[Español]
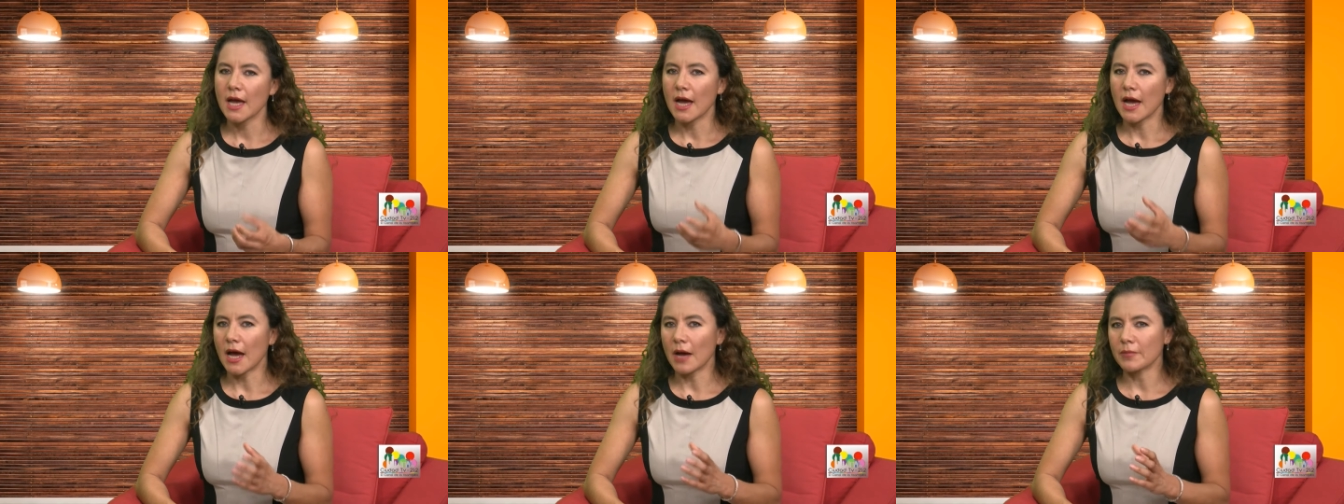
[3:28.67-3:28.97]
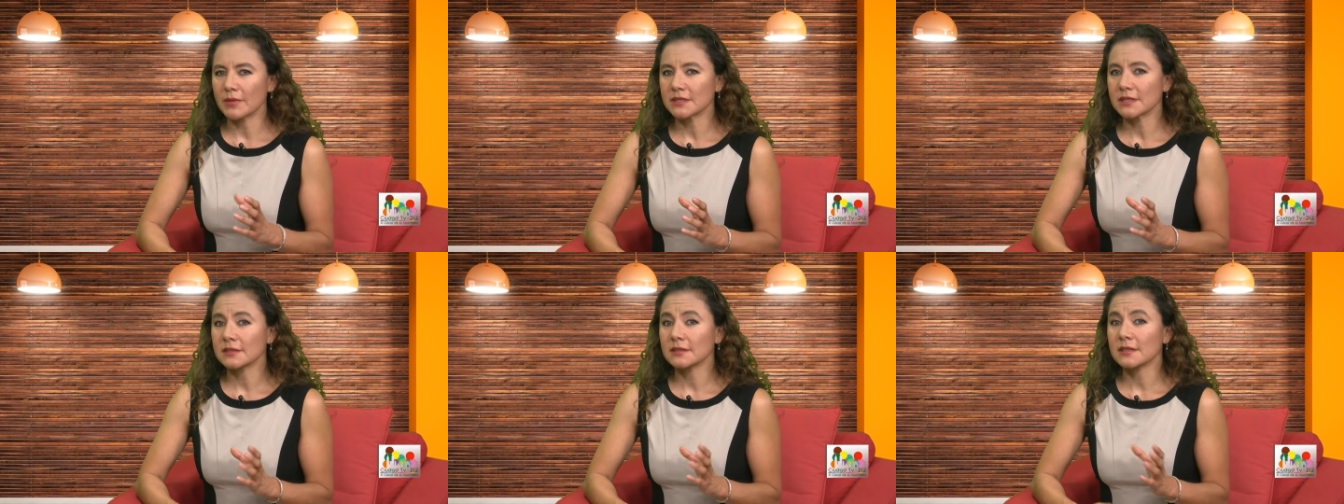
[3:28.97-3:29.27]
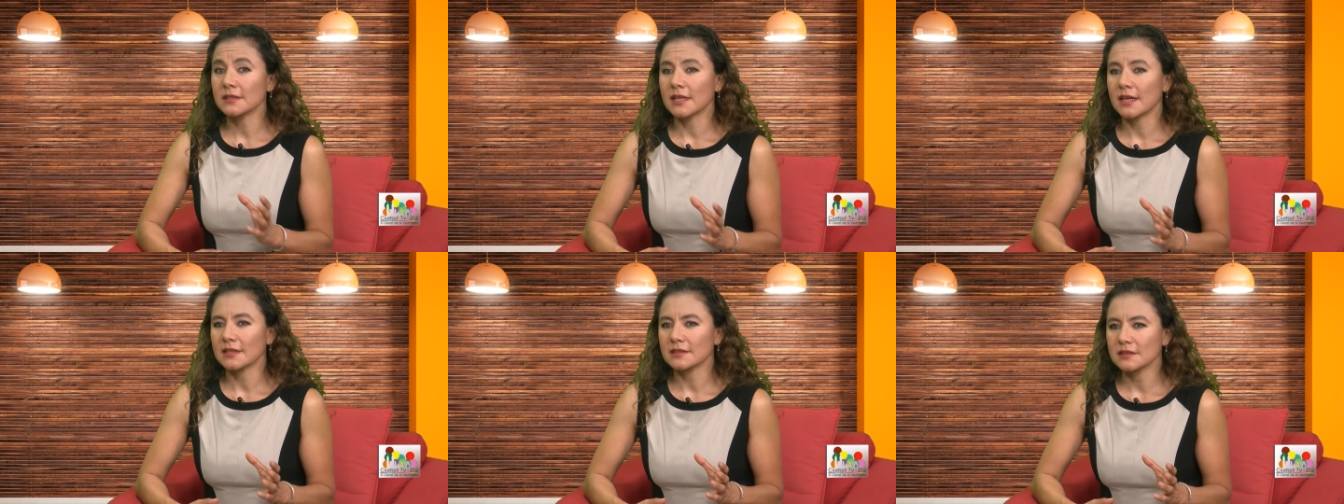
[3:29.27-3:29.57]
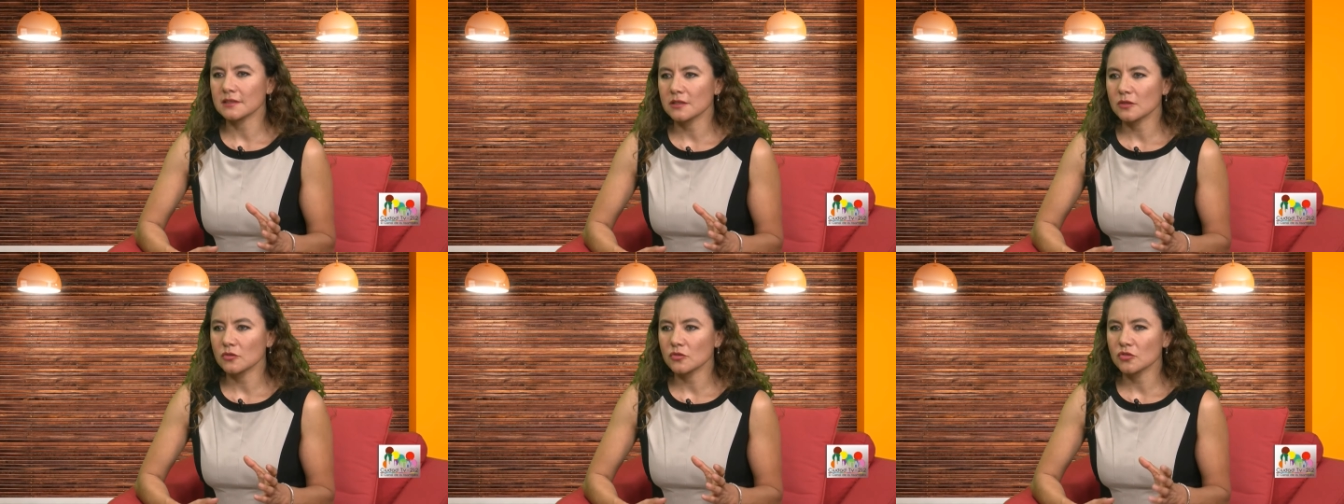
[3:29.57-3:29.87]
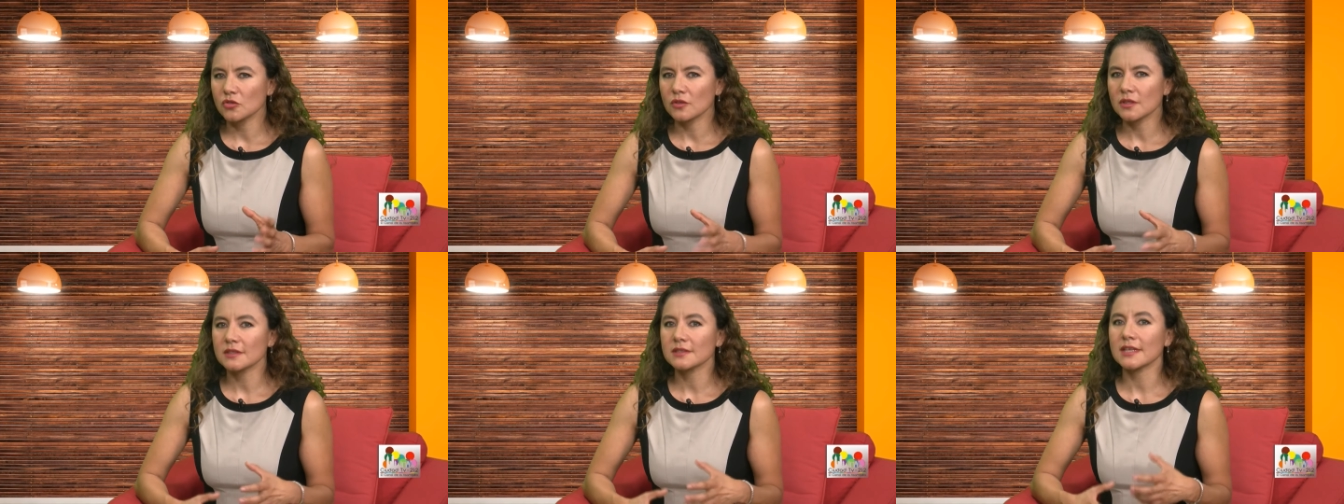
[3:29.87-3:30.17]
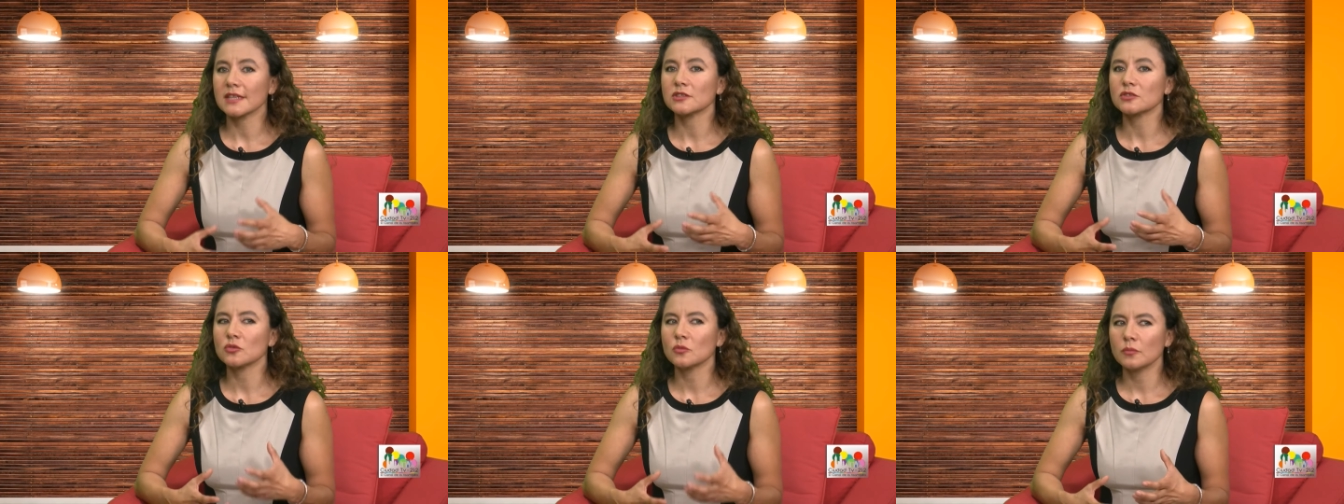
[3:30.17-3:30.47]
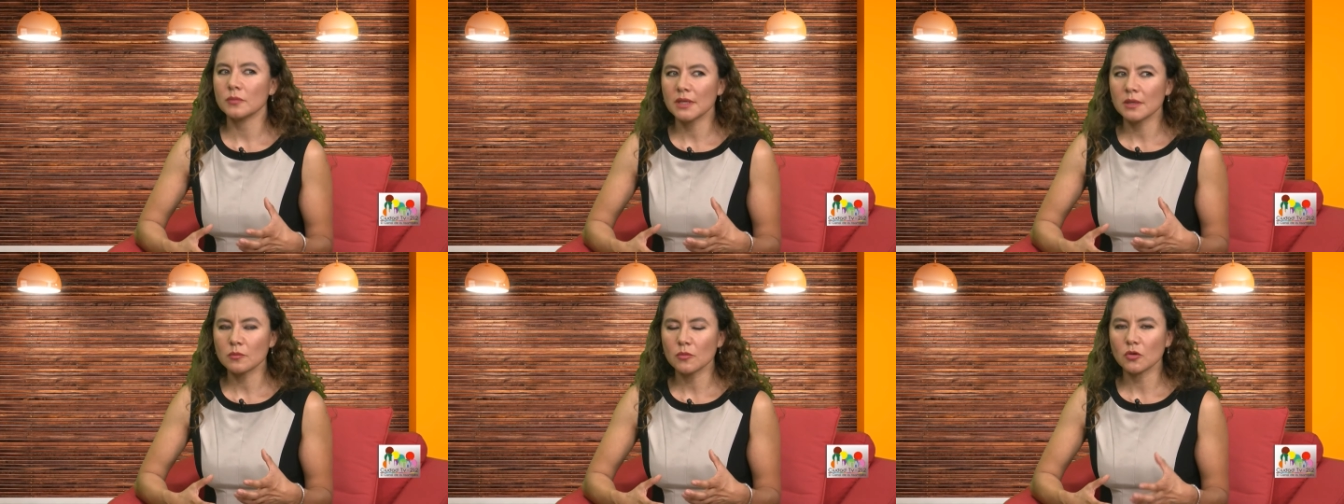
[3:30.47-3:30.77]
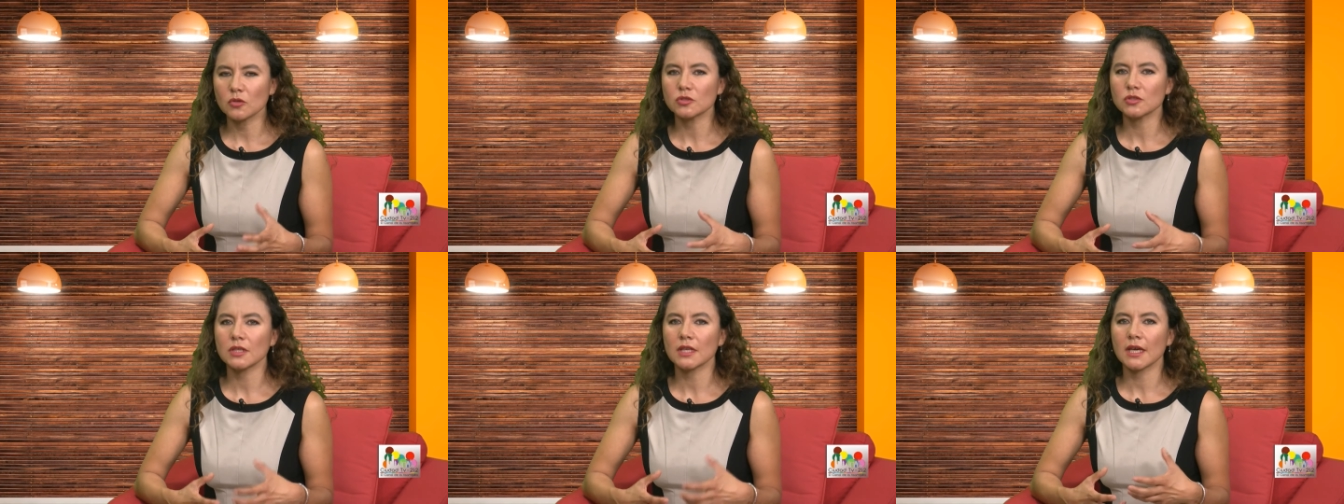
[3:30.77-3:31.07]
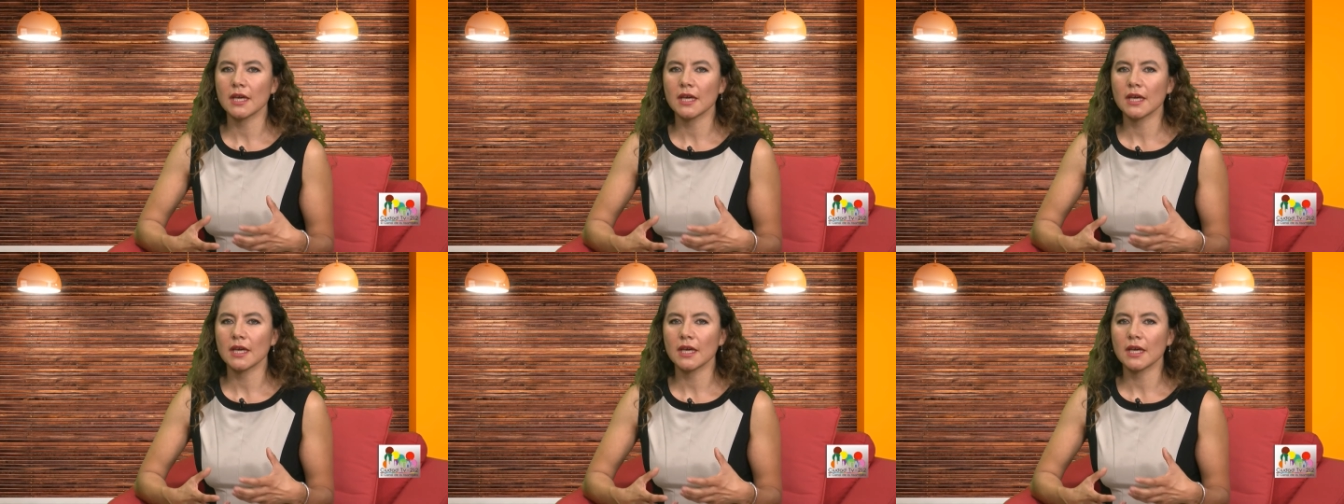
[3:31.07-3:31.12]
A veces desde las instituciones asumimos